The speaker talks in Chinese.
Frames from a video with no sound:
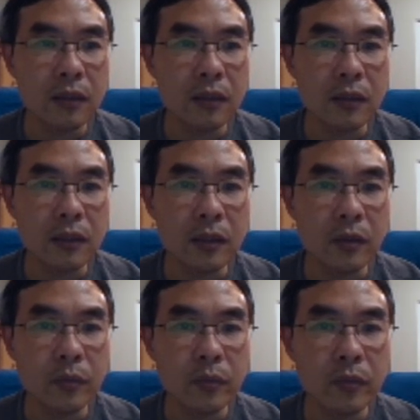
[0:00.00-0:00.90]
你
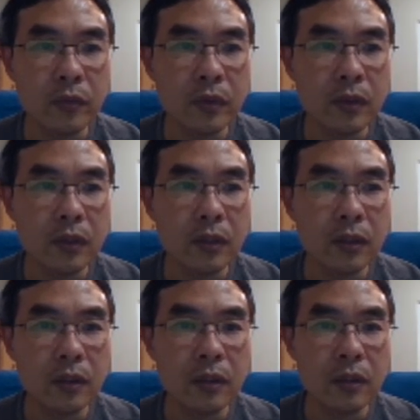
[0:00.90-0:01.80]

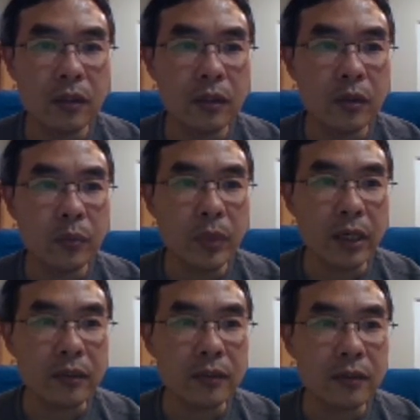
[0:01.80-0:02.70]

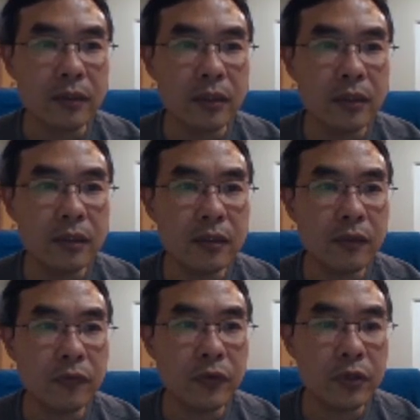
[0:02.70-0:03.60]
看，Max
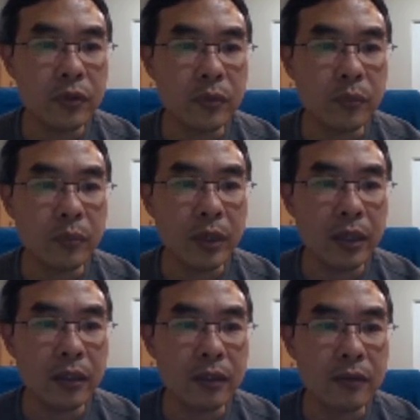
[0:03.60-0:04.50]
Insufficient
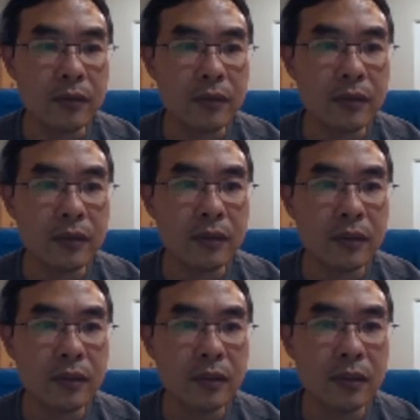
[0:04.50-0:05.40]
Balance，
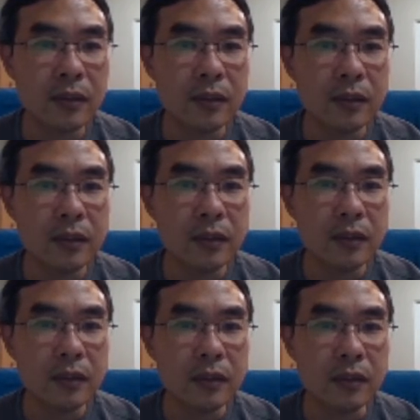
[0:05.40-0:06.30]

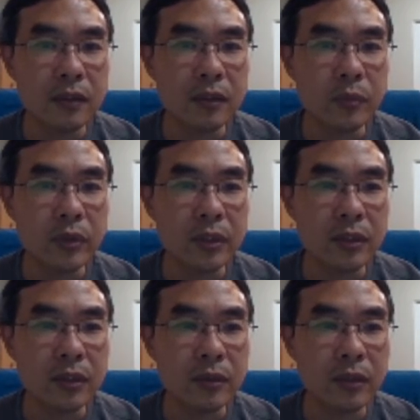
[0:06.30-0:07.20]
这个是怎么回事
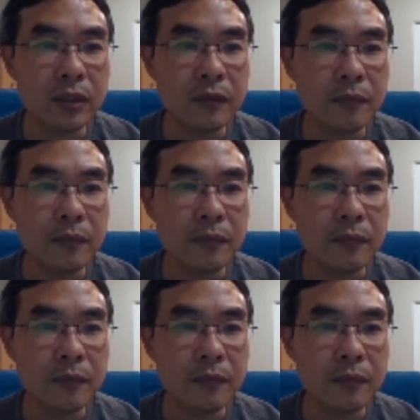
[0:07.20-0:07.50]
儿是吧？